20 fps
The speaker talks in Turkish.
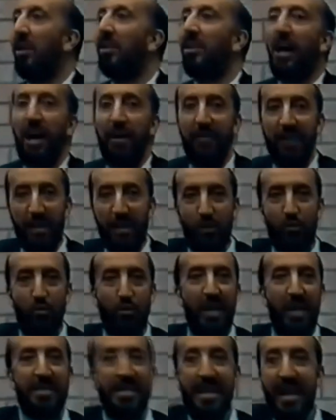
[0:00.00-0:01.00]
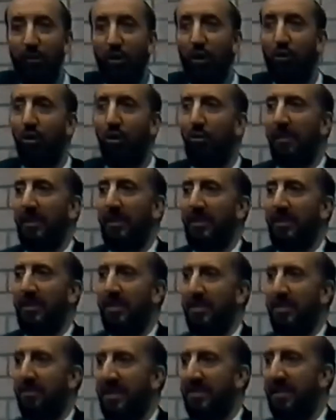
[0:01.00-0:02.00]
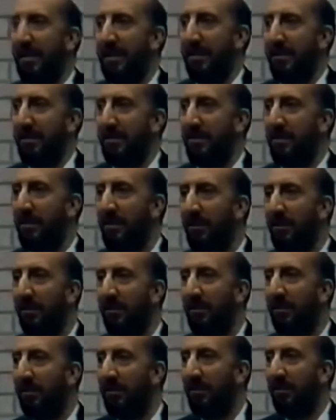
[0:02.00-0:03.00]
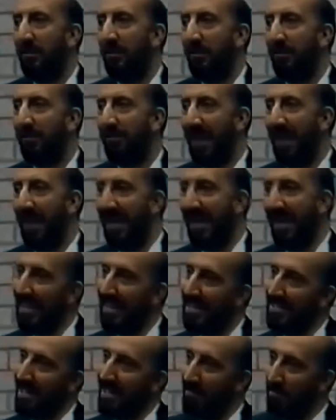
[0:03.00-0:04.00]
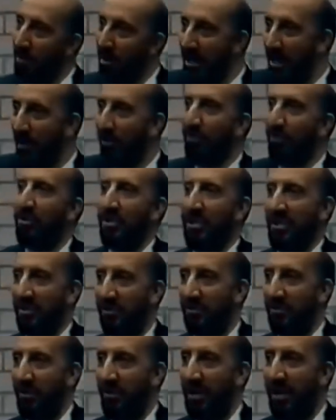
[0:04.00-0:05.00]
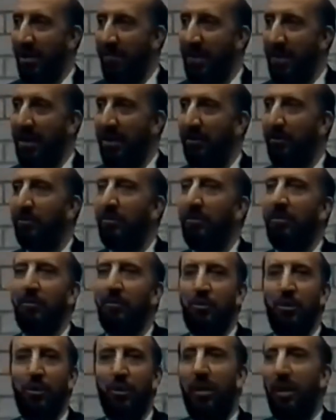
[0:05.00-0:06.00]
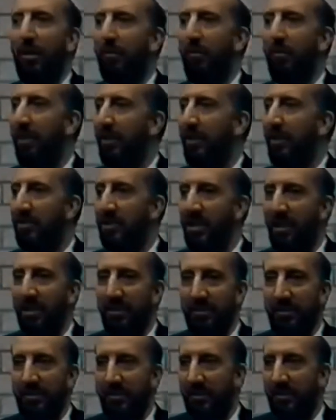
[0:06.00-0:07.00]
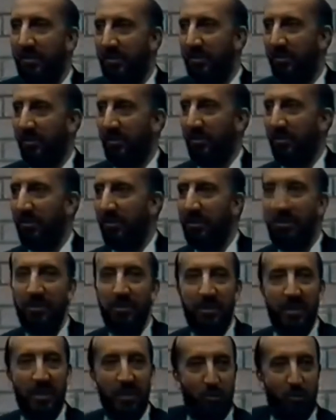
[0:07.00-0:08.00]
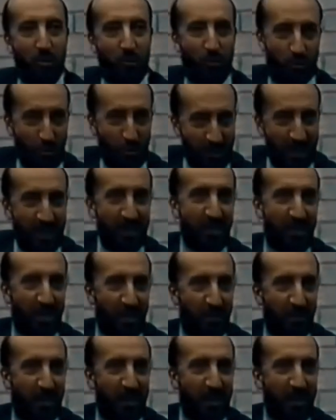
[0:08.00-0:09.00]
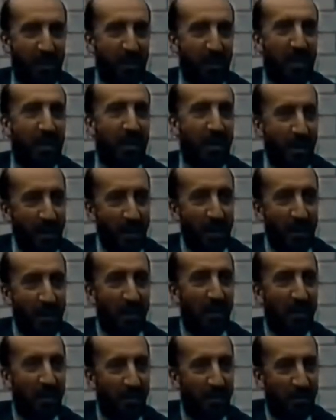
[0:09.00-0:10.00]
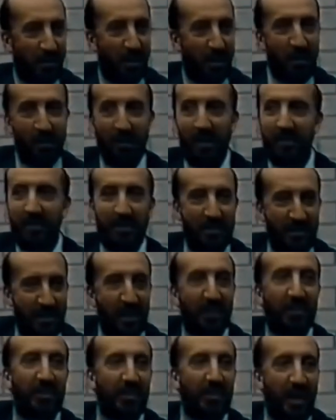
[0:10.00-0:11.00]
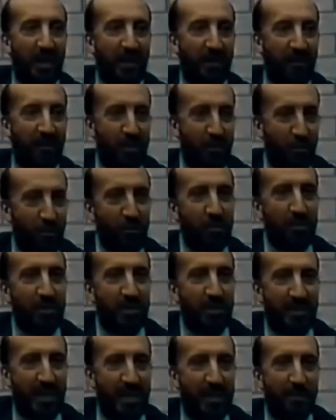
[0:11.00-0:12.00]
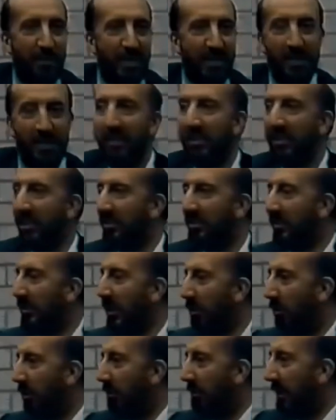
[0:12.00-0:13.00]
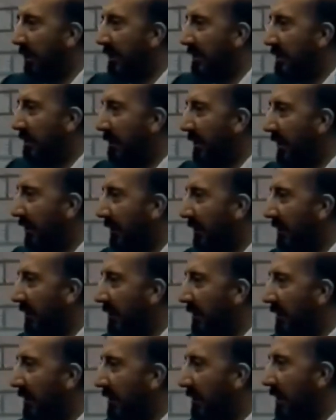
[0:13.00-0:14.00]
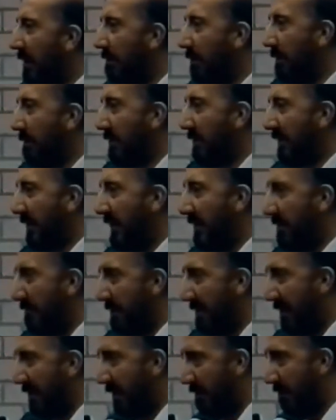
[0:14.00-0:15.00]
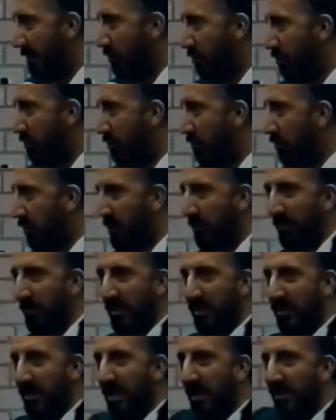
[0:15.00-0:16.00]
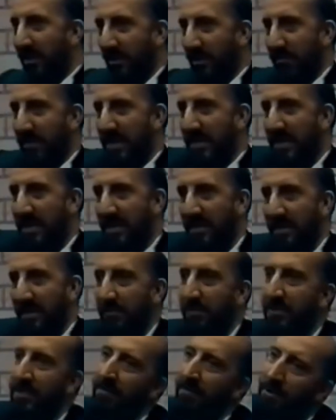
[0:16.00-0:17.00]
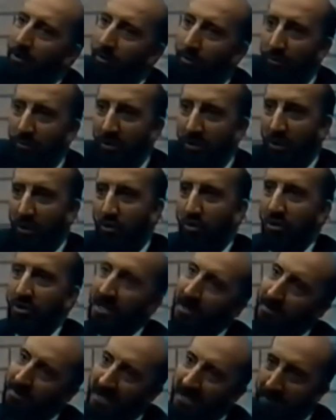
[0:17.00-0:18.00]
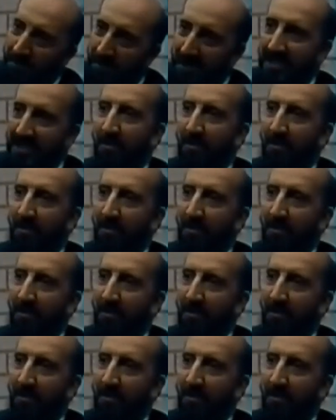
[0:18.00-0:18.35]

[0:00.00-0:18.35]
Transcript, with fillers: Allah'a ve Resul'e niye götürmediniz meselenizi? Ben geleceğim öyle götüreceksiniz öyle mi? Çok havanızı alırsınız. Siz götürürseniz şimdiden Allah'a, Allah da size iktidarı verir. Çünkü siz kendi iktidar olmak ne demek? Rabbim biz kendi meselemizi çözdük şimdi insanlığın meselesini bize ver onu da çözelim sen